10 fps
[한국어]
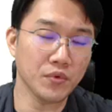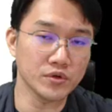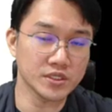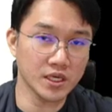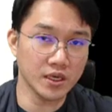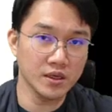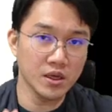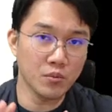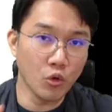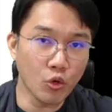뭐 이렇게
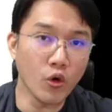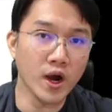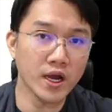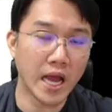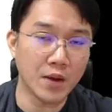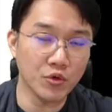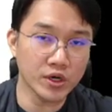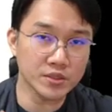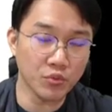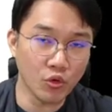복화,
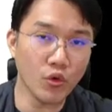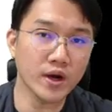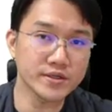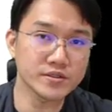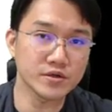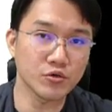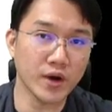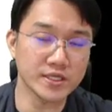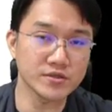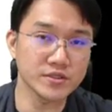암호화를 복화하는 그런
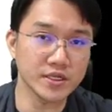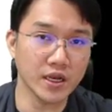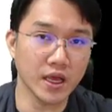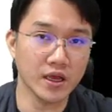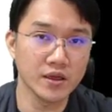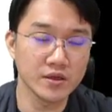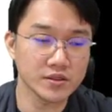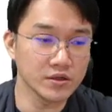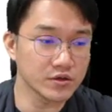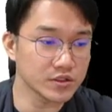과정들이나
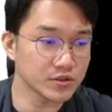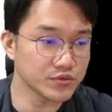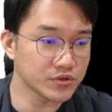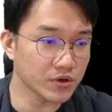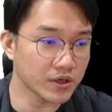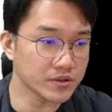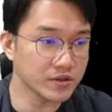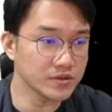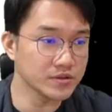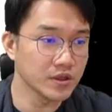이런 것들을 분석할
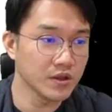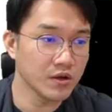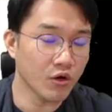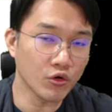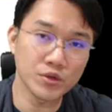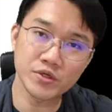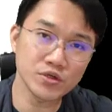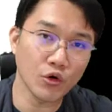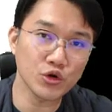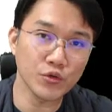때는 어,
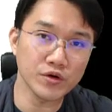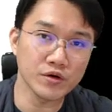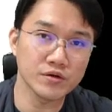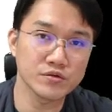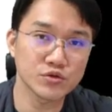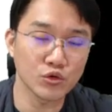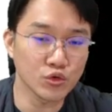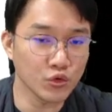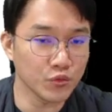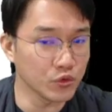리버싱 어려워요
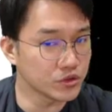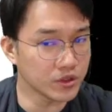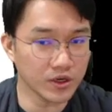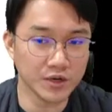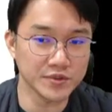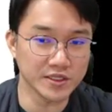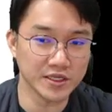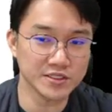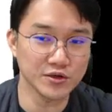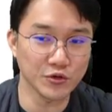저도 못 따라갑니다
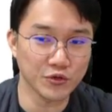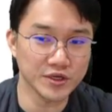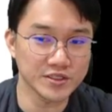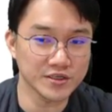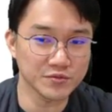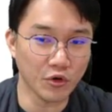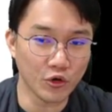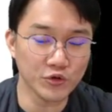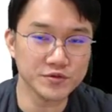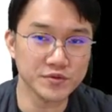사실은 굉장히
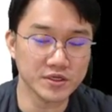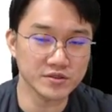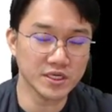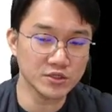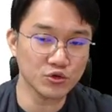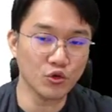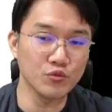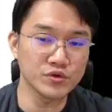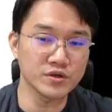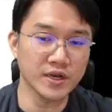어렵습니다 그래서 계속
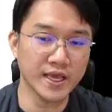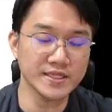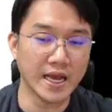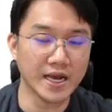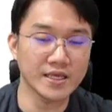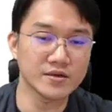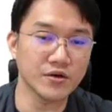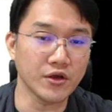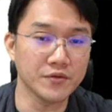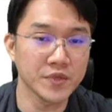공부를 해 나가는
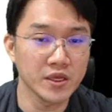거예요